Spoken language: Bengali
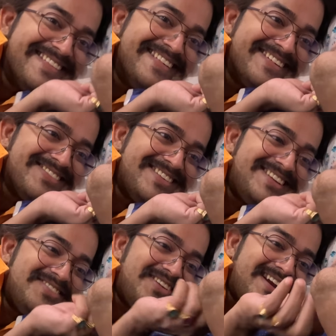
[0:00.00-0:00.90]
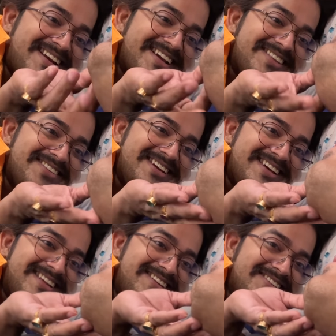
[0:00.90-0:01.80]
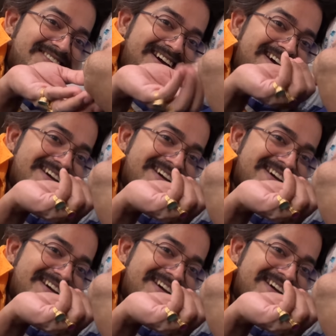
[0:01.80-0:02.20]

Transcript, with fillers: হ্যাঁ। বলছি ফ্ল্যাটটা কিন্তু লিখে দিয়ে যাবো হ্যাঁ